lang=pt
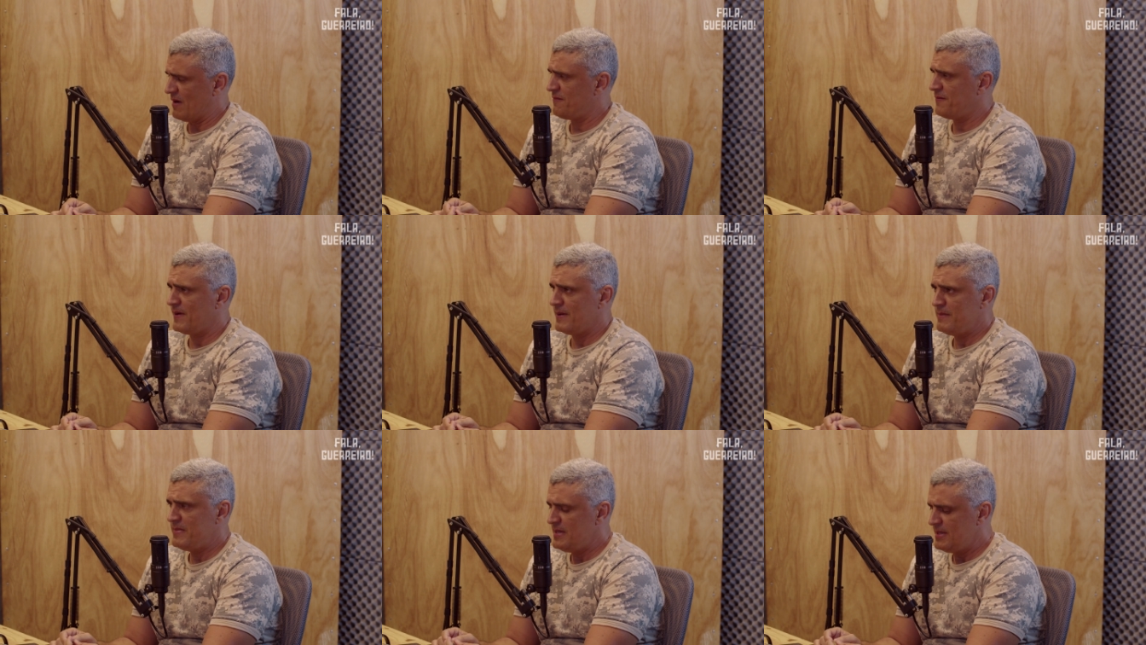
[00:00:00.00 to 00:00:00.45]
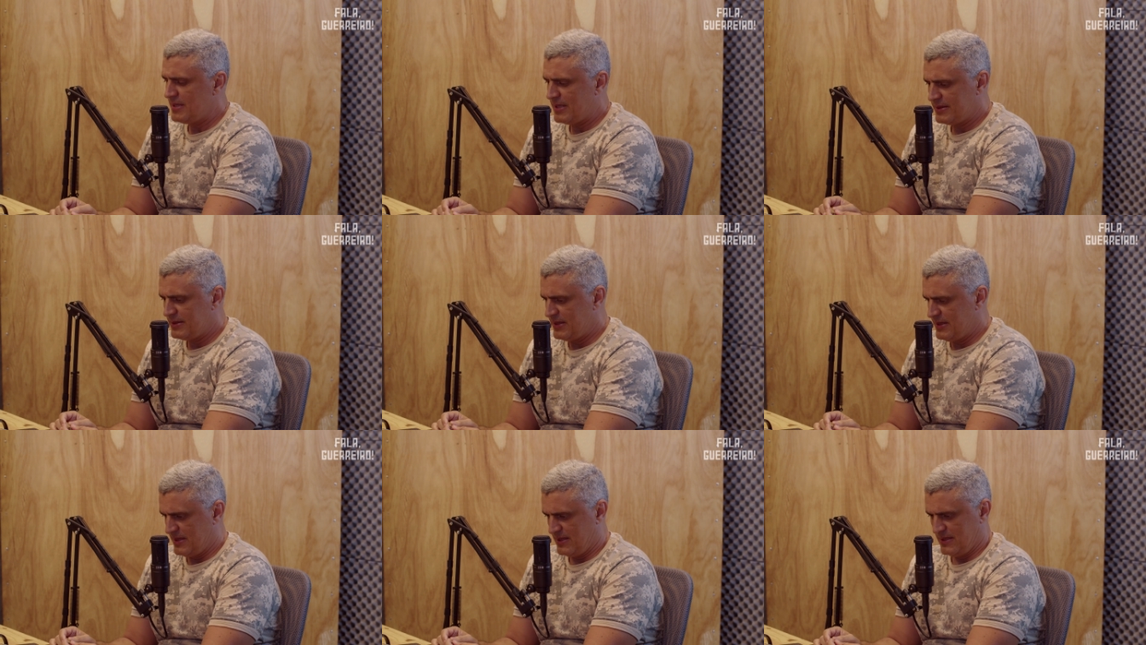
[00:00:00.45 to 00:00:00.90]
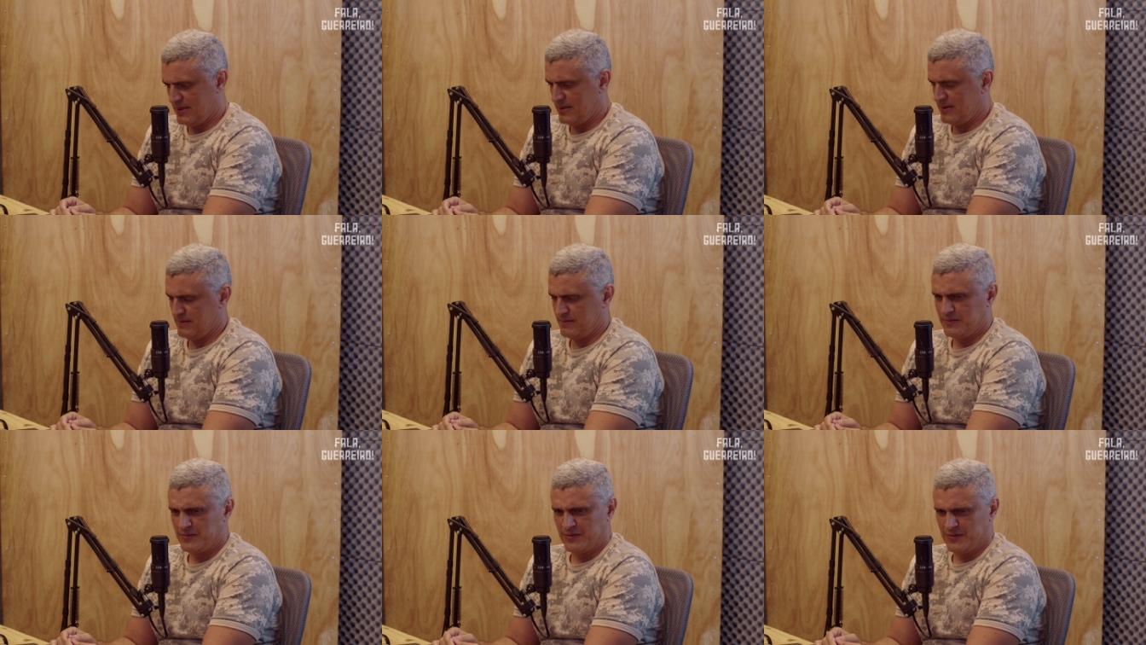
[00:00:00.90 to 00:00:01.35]
A família
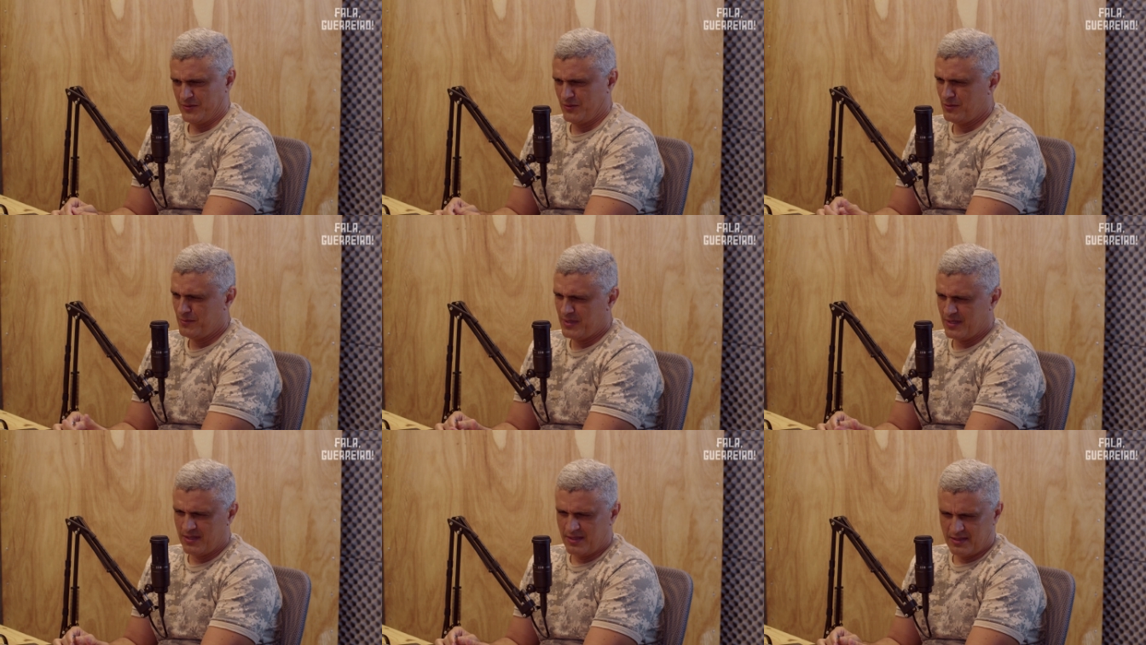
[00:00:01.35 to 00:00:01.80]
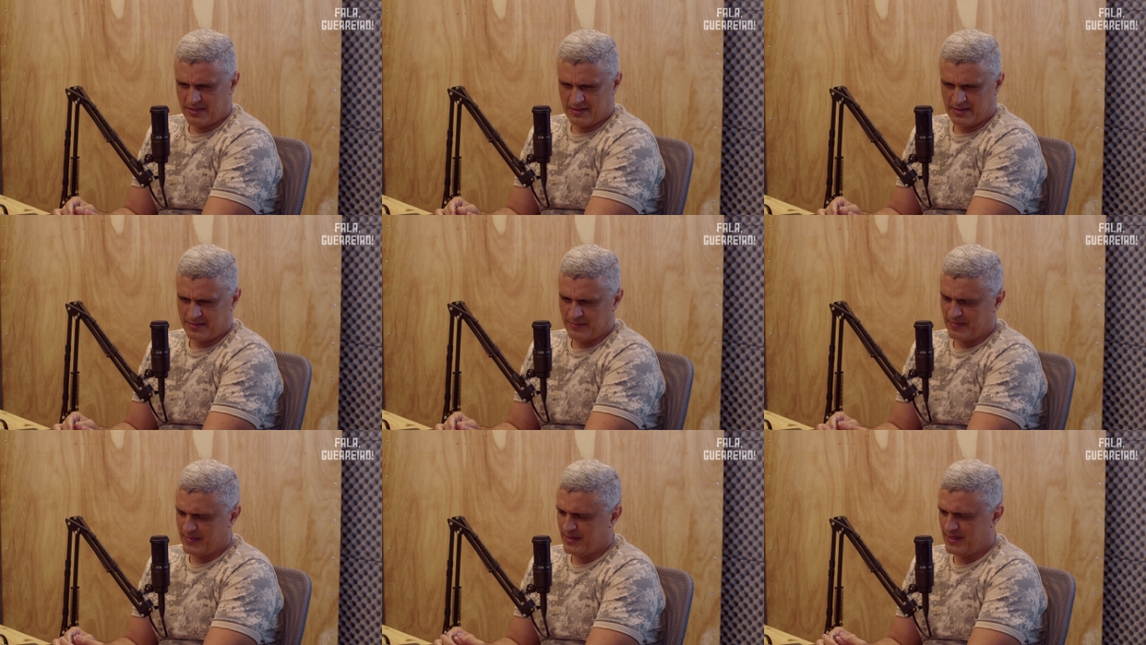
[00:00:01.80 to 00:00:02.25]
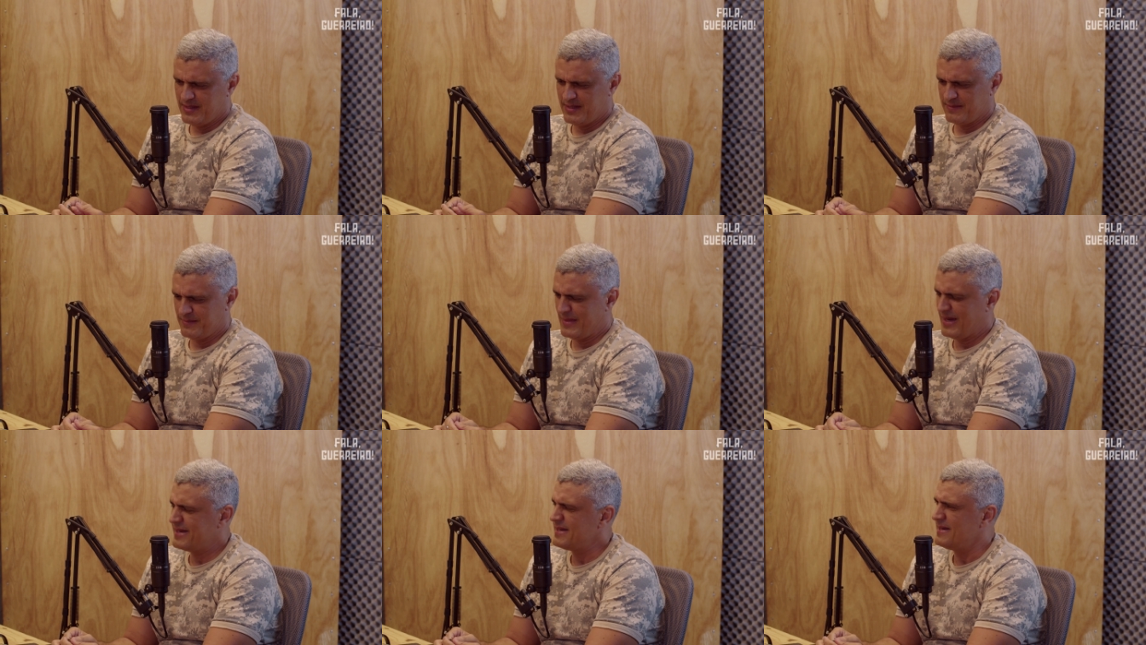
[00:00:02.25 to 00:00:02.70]
dela, se eu não me engano, a mãe,
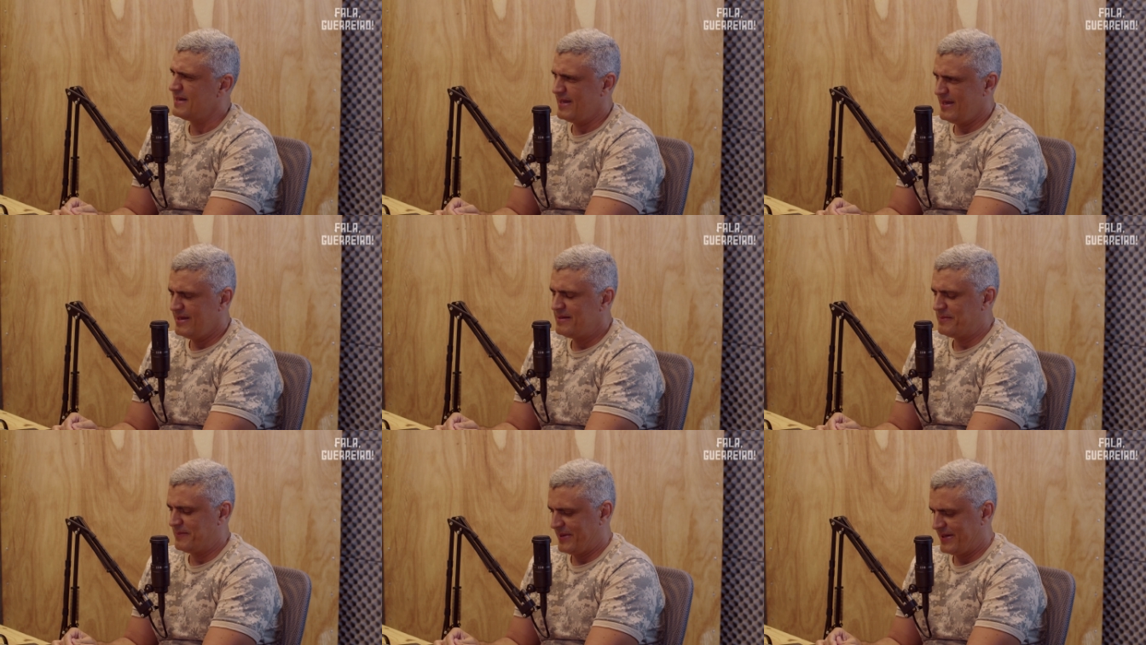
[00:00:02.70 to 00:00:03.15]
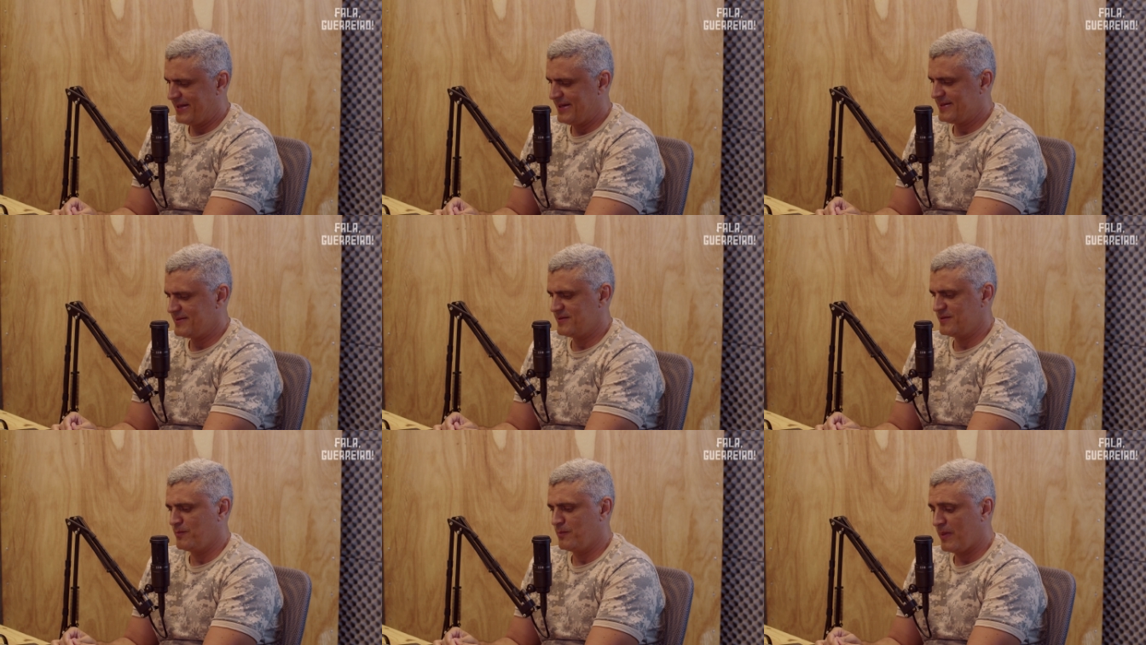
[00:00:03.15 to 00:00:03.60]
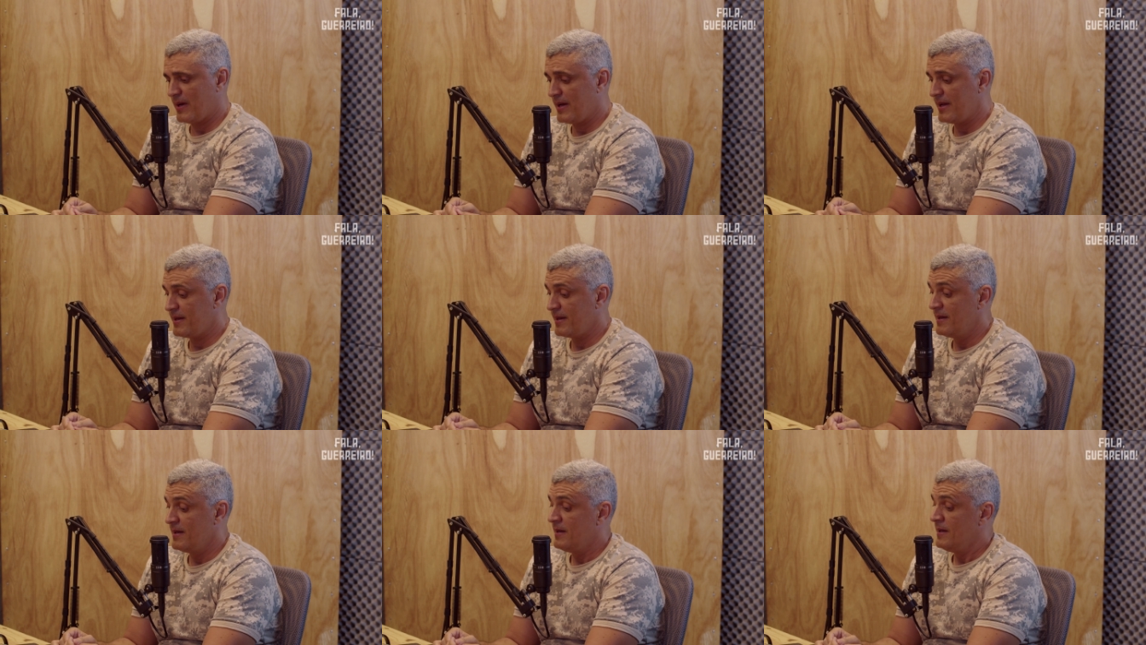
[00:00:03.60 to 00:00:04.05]
Marilene, parece, o
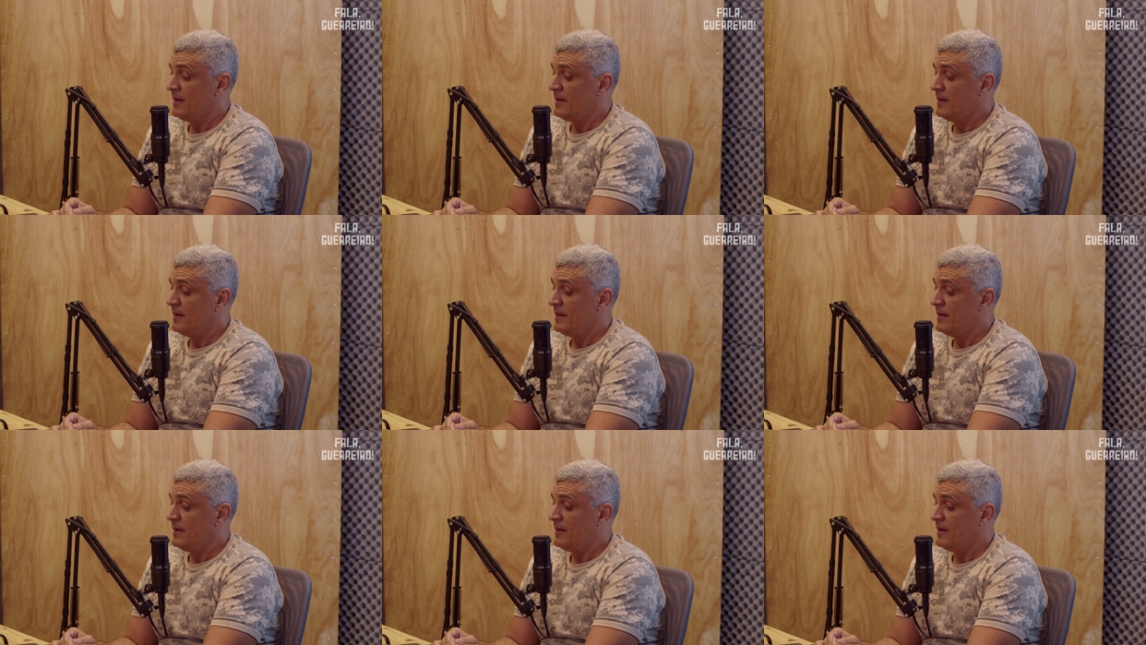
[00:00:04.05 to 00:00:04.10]
pai,